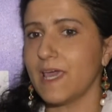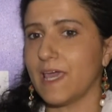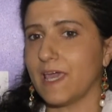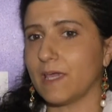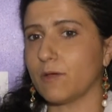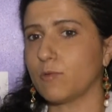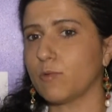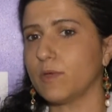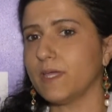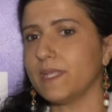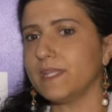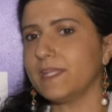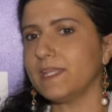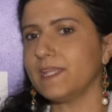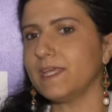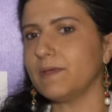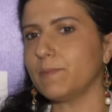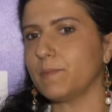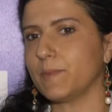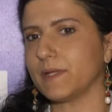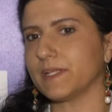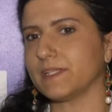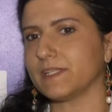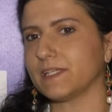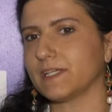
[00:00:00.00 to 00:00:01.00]
e
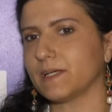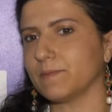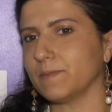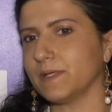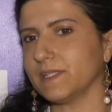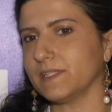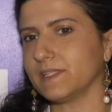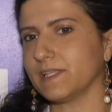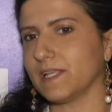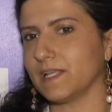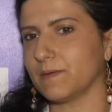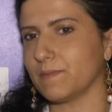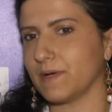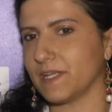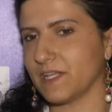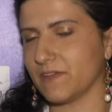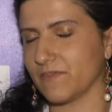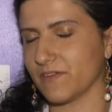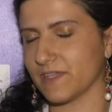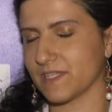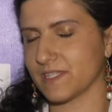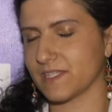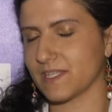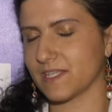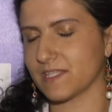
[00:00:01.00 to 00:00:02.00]
quindi praticamente la
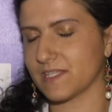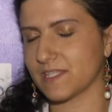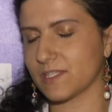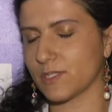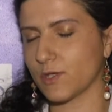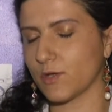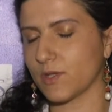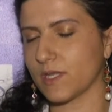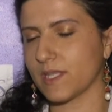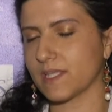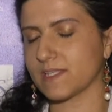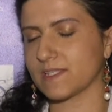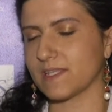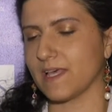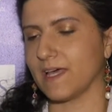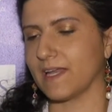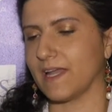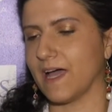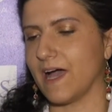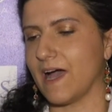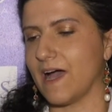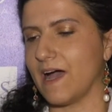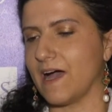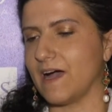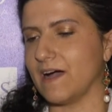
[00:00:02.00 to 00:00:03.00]
manifestazione
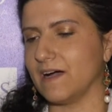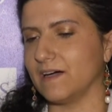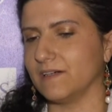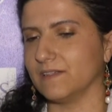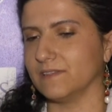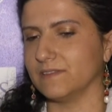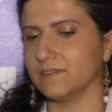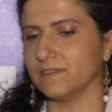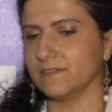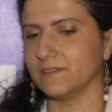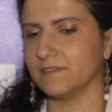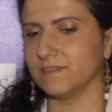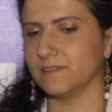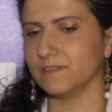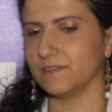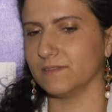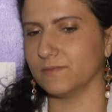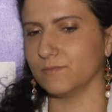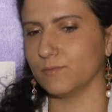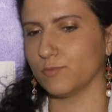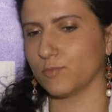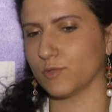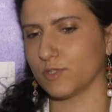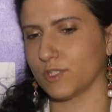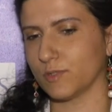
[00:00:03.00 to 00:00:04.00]
sarà,
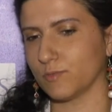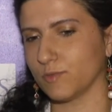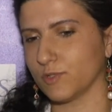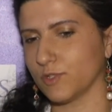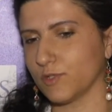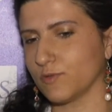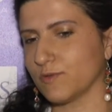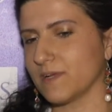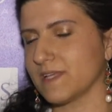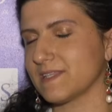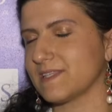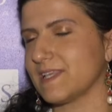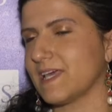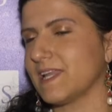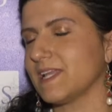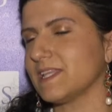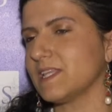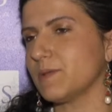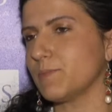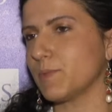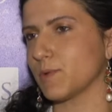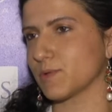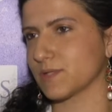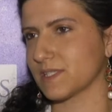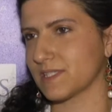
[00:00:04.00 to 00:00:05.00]
eh, potremmo dire, una serie
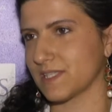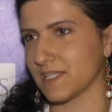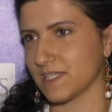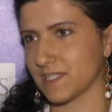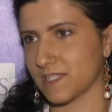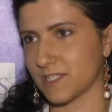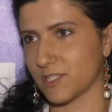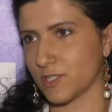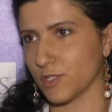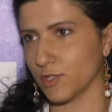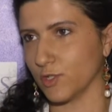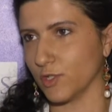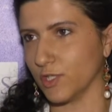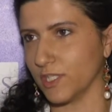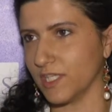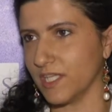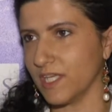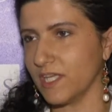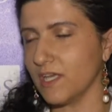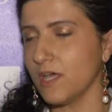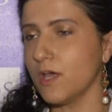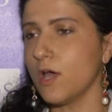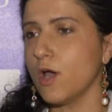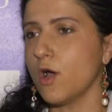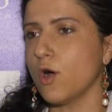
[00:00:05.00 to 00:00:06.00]
di
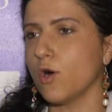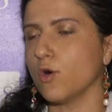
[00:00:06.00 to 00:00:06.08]
postazioni,